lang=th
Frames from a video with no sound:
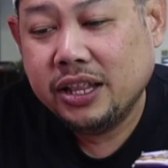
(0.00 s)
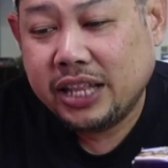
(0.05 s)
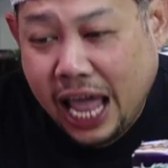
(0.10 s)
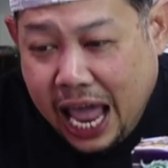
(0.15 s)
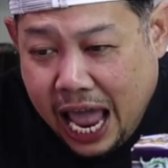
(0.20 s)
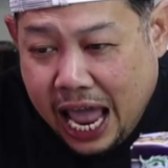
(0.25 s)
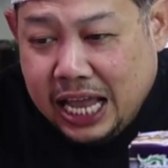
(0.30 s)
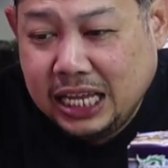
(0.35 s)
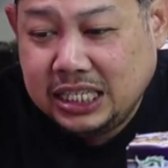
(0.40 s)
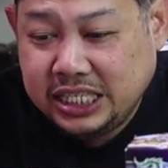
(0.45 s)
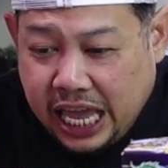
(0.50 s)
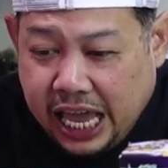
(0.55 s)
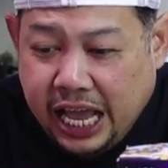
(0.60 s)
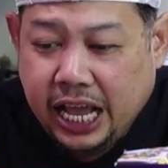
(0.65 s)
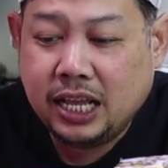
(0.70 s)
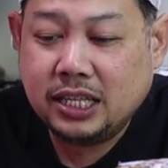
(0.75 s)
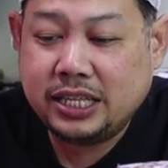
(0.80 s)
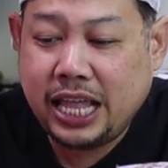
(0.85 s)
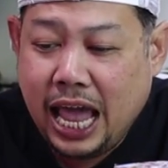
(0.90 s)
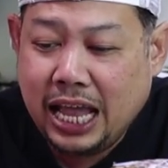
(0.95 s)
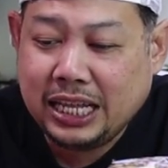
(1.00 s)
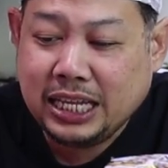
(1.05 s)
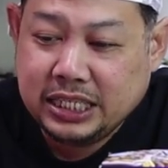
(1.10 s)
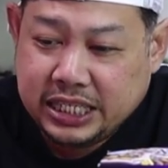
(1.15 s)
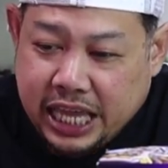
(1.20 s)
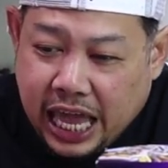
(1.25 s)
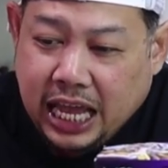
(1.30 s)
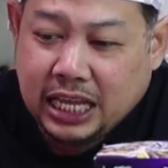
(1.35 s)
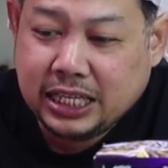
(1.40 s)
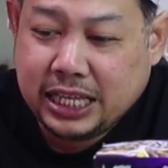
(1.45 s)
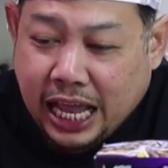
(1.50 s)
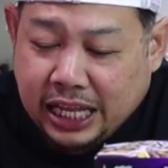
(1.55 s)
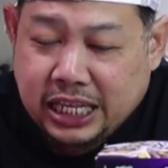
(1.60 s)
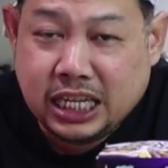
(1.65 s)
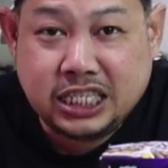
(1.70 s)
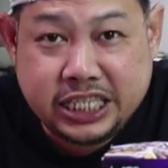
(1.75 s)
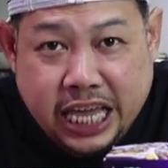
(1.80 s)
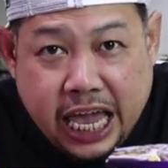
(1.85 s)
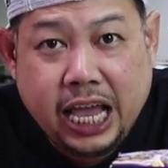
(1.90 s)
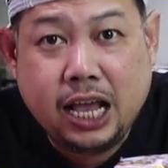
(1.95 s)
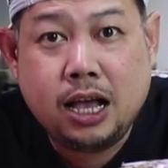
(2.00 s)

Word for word: เท่จริงๆเท่จริงๆเท่จริ